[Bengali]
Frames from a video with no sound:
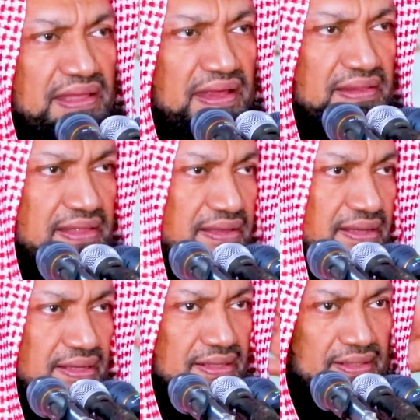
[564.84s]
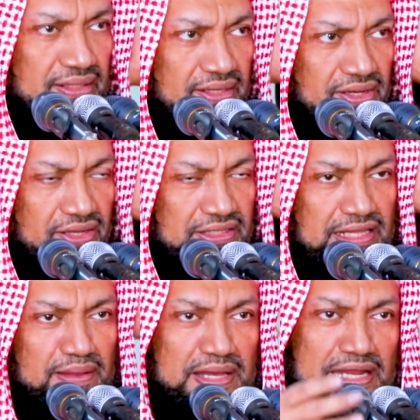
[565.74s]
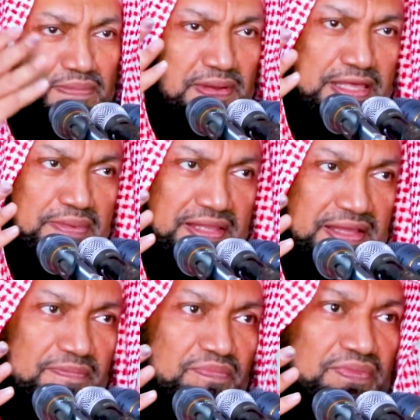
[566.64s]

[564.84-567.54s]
আদালতে অর্থাৎ আমার এই পৃথিবীতে